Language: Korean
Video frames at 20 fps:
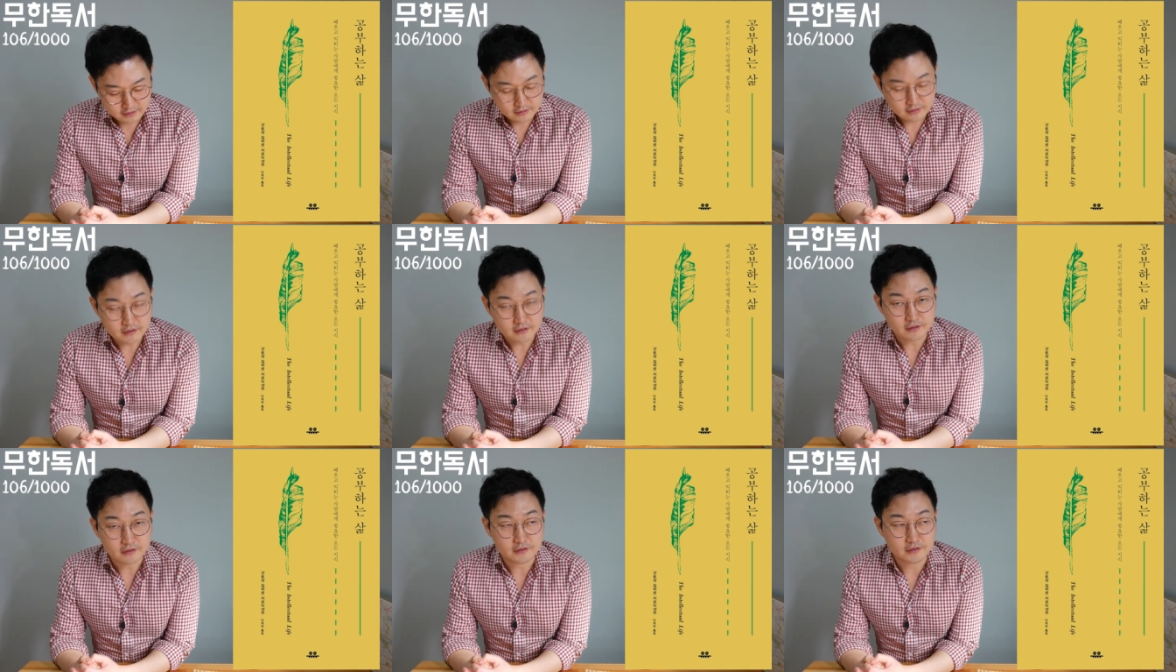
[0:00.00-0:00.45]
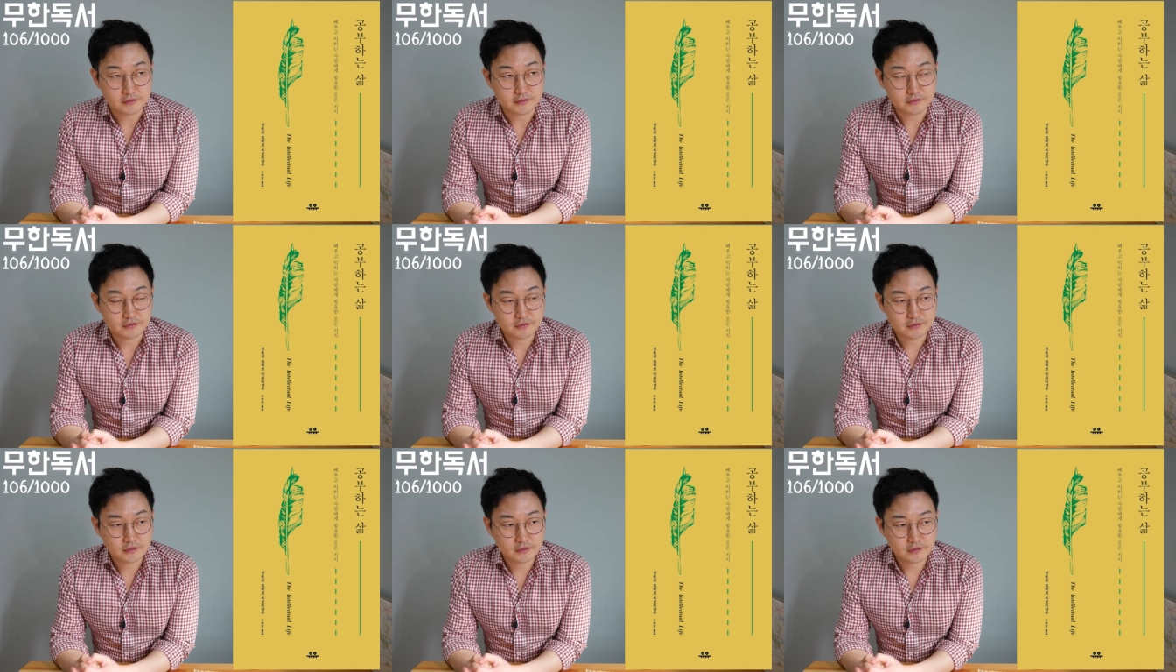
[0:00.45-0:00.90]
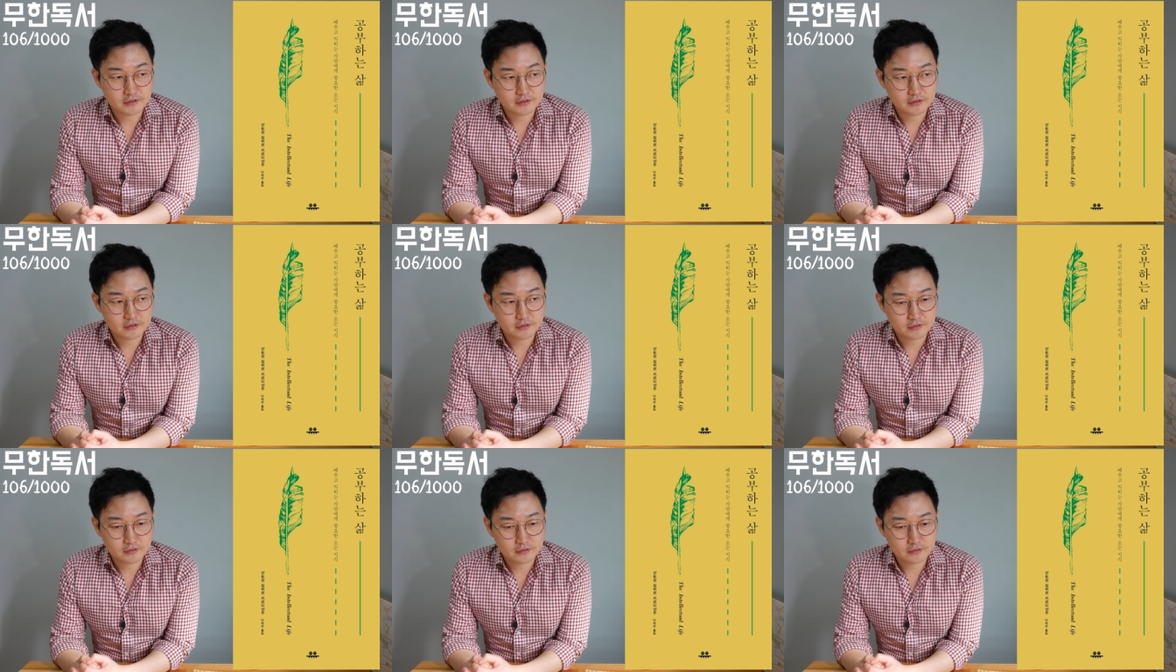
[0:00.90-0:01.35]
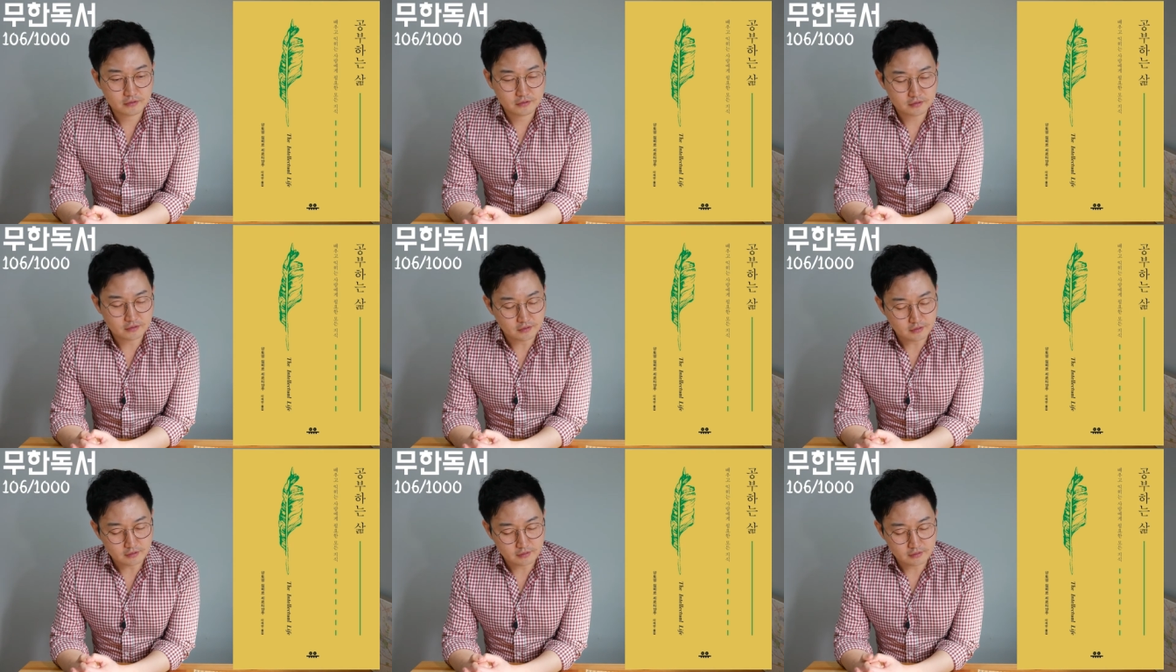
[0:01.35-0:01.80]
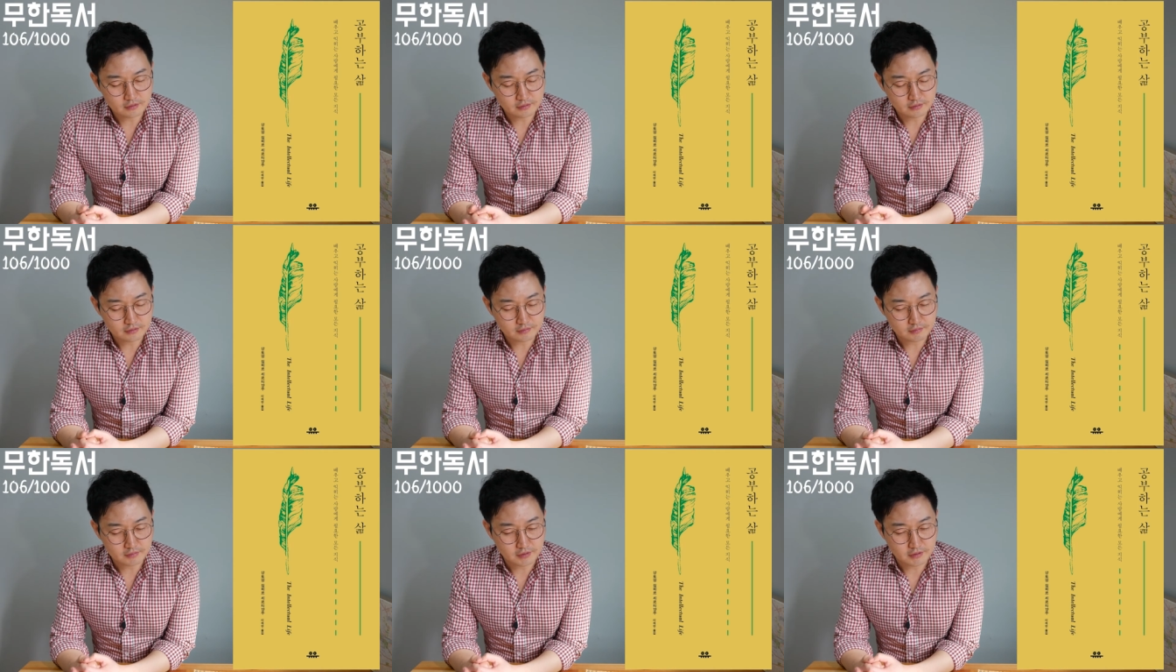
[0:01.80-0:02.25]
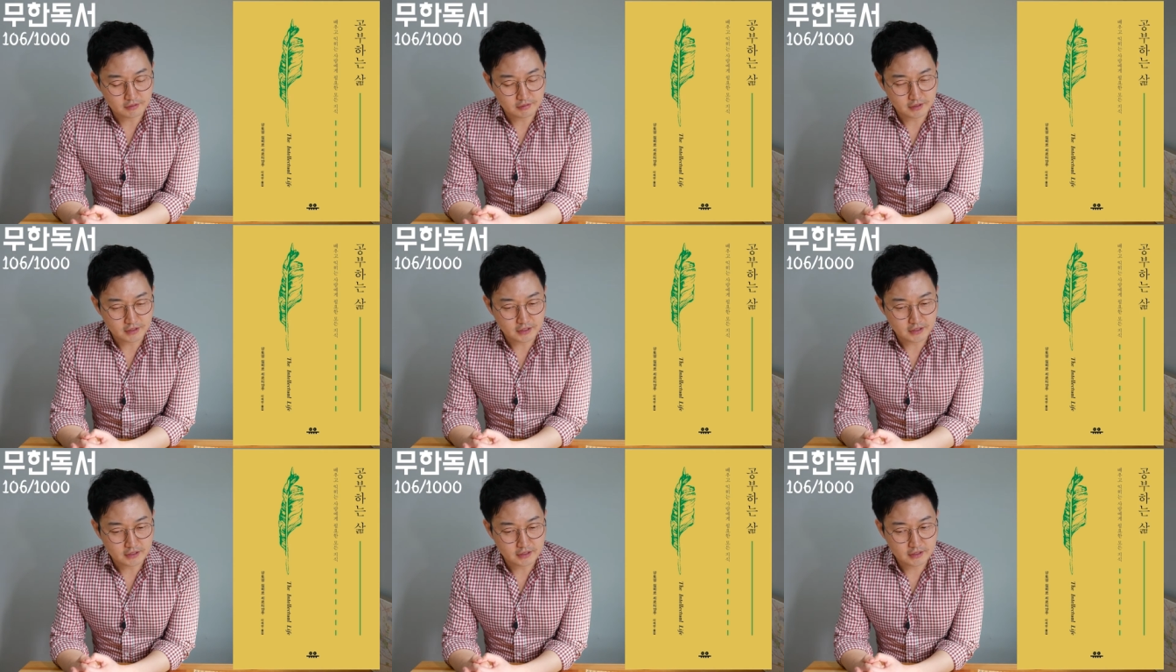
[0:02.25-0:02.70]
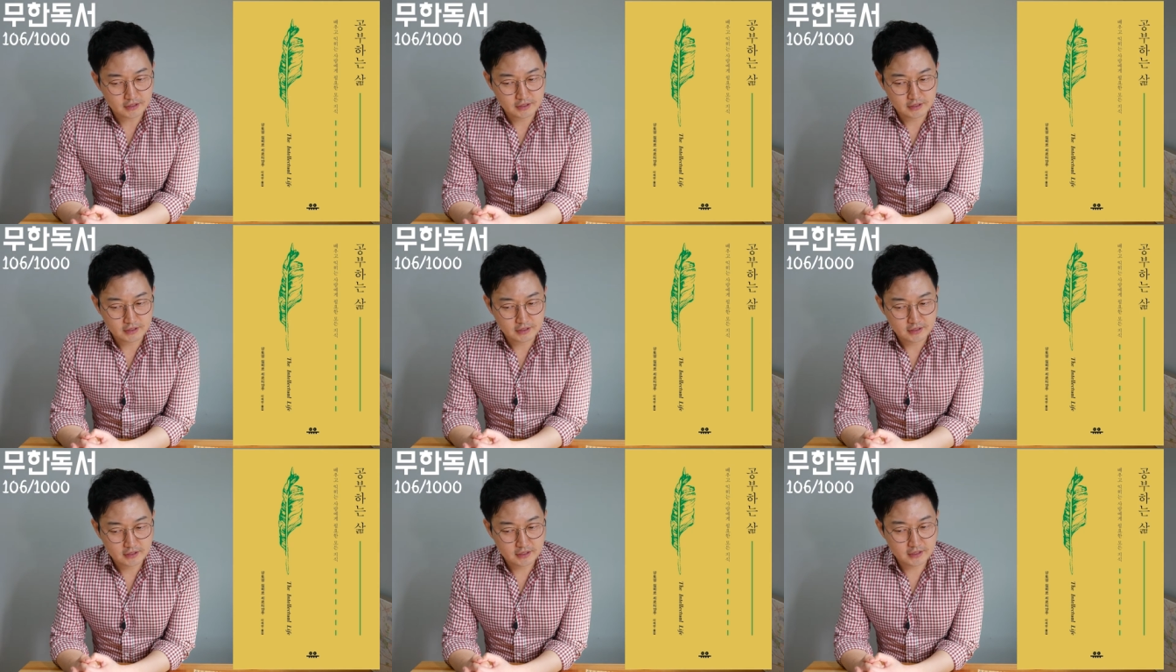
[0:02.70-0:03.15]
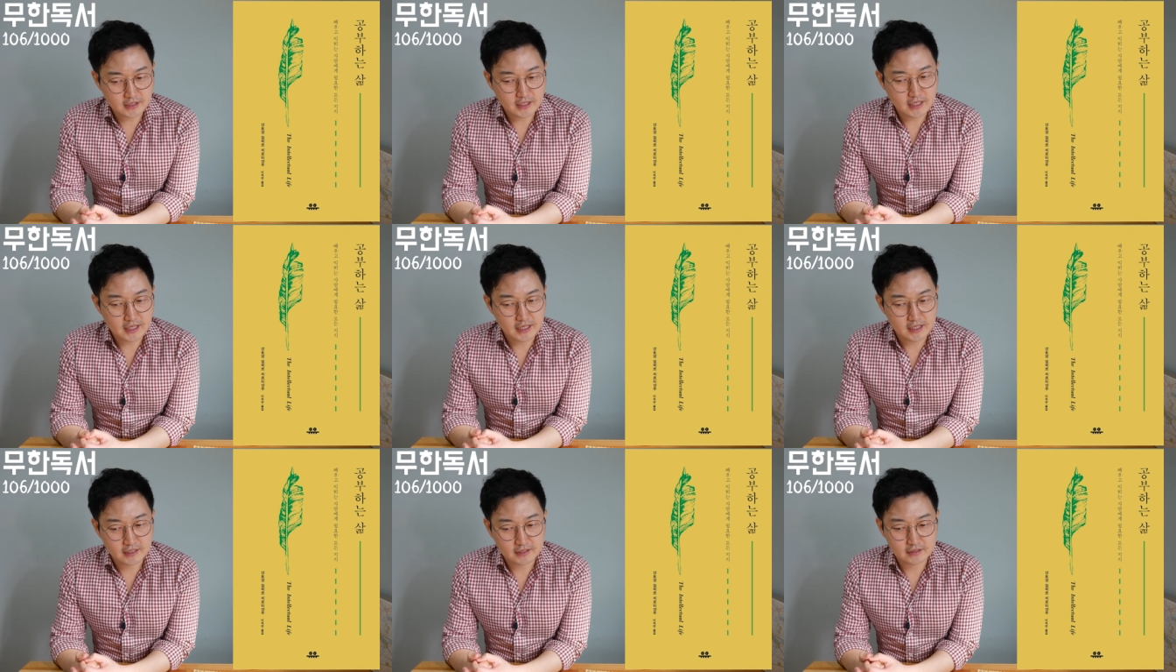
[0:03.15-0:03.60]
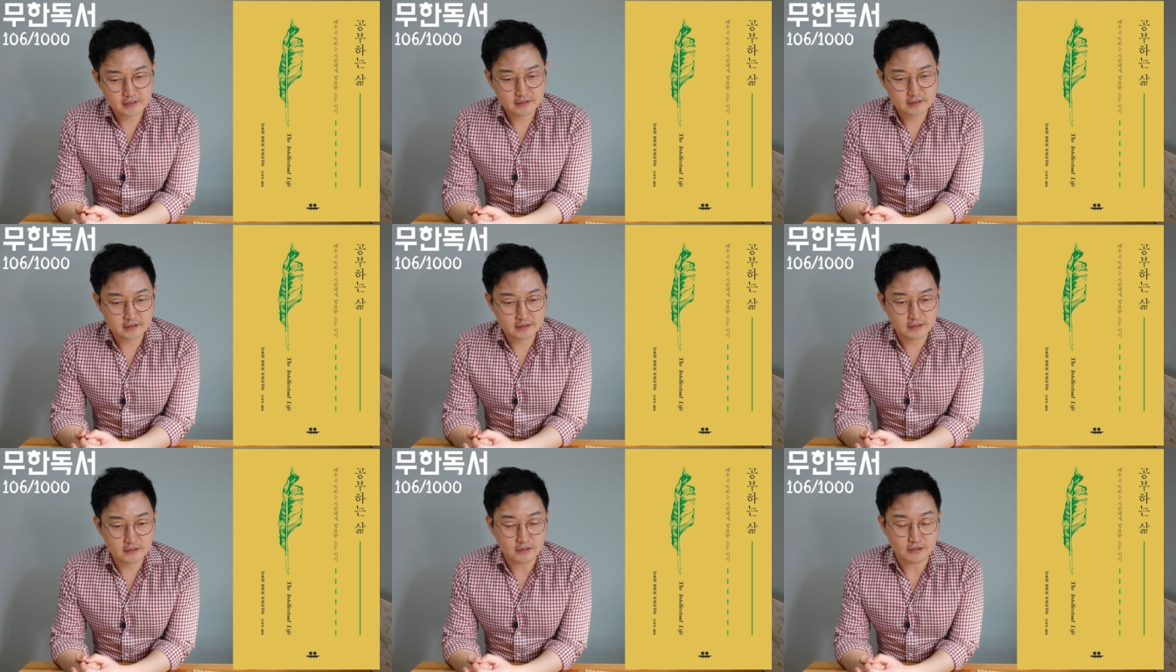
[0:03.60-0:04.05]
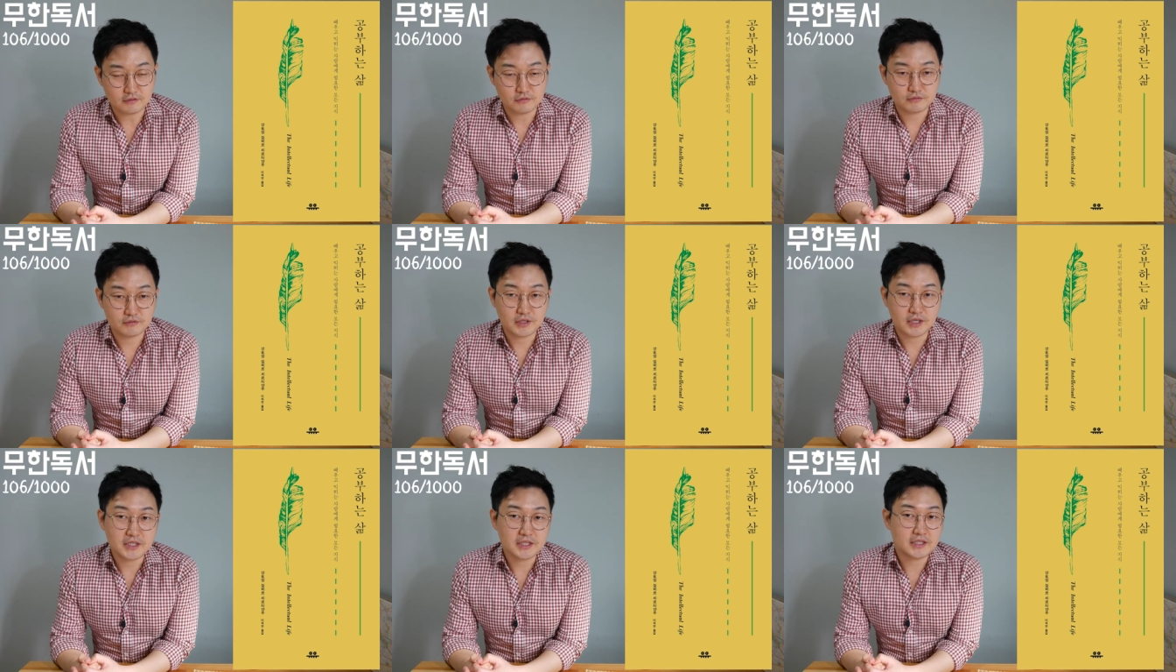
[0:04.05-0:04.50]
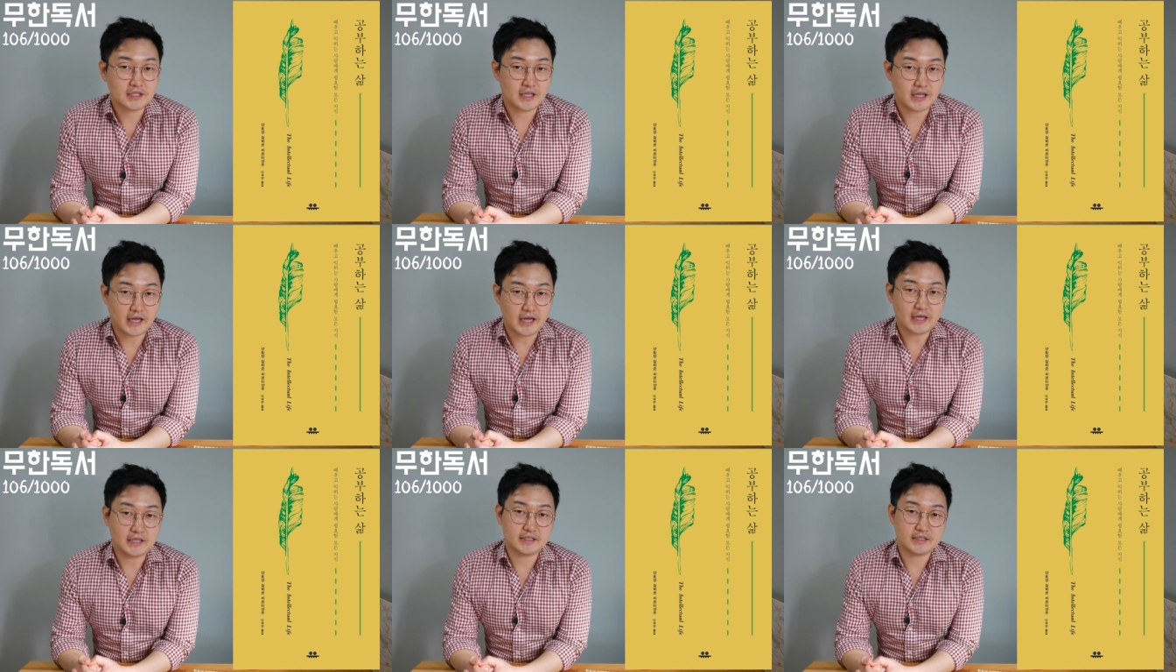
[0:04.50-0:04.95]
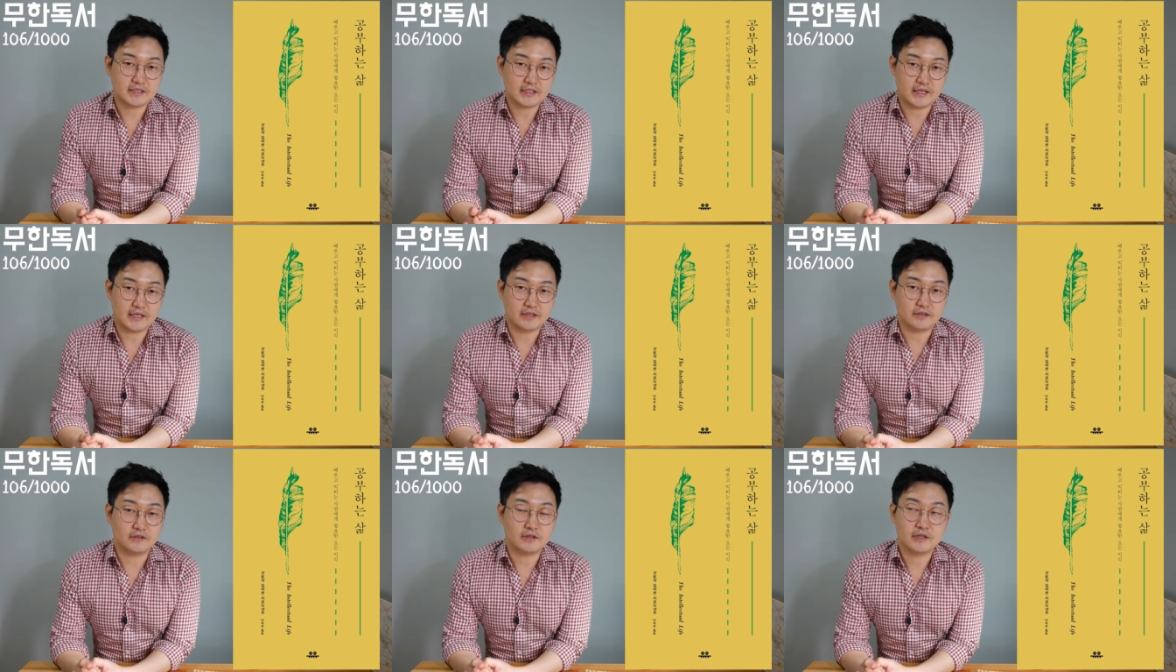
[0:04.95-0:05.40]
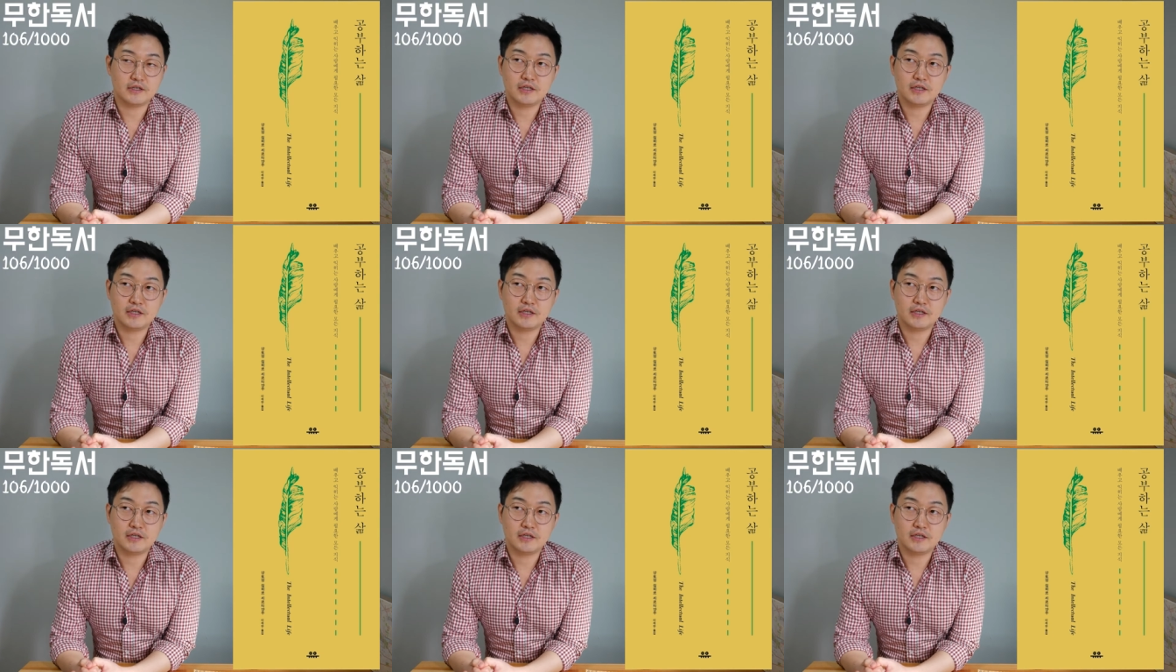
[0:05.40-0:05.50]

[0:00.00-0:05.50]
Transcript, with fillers: 어, 그 뭐라고 해야 되지? 신학을 연구한 대학자예요.